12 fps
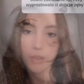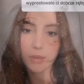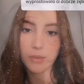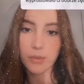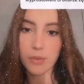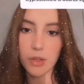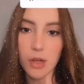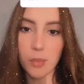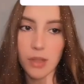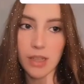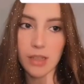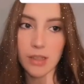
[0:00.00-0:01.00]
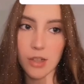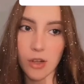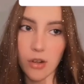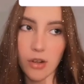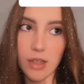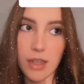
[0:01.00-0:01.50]
aparat nosiłam trochę ponad
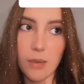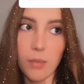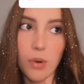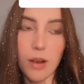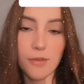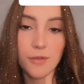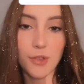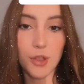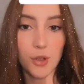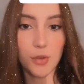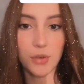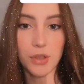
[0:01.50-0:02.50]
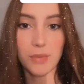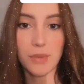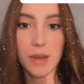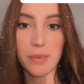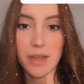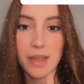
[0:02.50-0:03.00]
rok i byłam w szoku, że
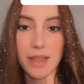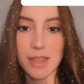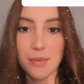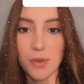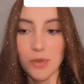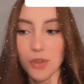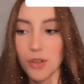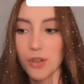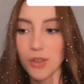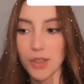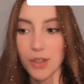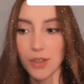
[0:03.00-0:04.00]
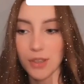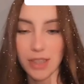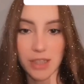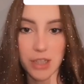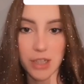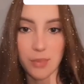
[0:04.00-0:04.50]
moja pani chce mi już go zdjąć
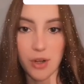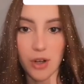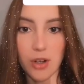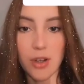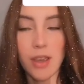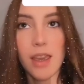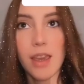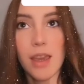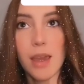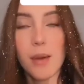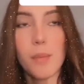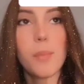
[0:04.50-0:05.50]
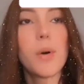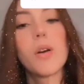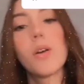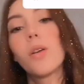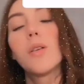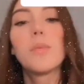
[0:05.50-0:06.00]
tak szybko,
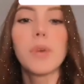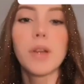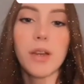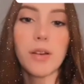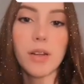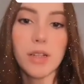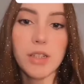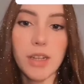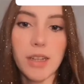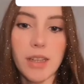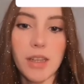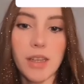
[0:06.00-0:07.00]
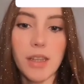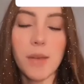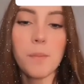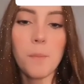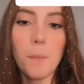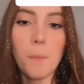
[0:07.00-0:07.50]
bo moje
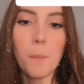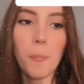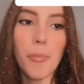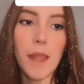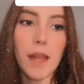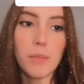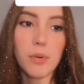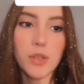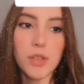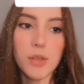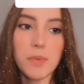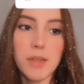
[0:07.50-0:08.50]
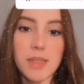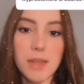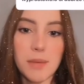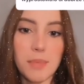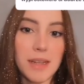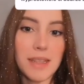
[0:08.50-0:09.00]
koleżanki albo osoby
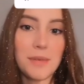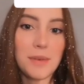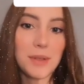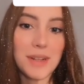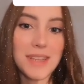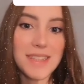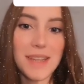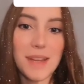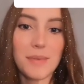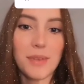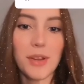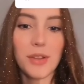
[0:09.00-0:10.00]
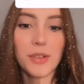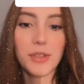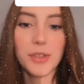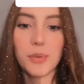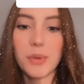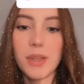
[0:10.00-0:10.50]
z aparatami, które znam, to
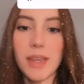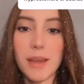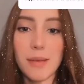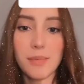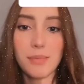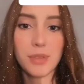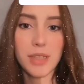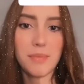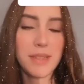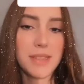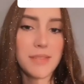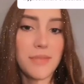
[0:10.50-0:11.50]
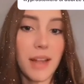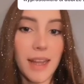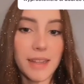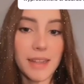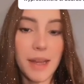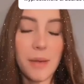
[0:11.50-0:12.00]
nosiły je przynajmniej z dwa
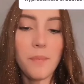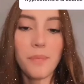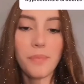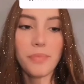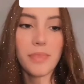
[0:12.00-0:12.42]
lata.